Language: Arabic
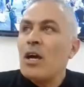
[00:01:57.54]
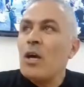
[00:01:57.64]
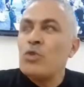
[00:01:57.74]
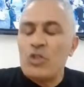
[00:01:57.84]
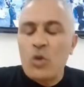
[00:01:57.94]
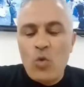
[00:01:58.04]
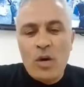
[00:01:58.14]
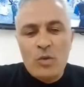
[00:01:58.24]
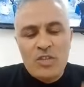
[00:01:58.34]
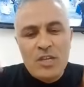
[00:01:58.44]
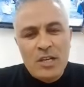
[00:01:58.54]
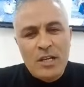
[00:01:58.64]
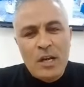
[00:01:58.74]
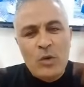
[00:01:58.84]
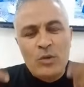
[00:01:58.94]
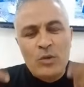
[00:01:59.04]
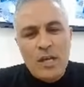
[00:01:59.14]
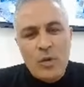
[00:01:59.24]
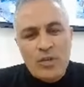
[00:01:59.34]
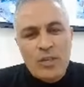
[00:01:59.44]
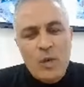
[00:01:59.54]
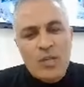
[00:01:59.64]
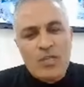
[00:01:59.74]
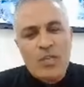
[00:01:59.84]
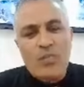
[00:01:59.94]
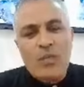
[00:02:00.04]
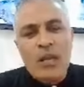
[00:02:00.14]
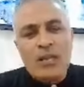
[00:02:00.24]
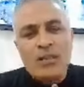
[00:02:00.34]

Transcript: او تسوى وتريقل او دا دا وقلت لكم اللي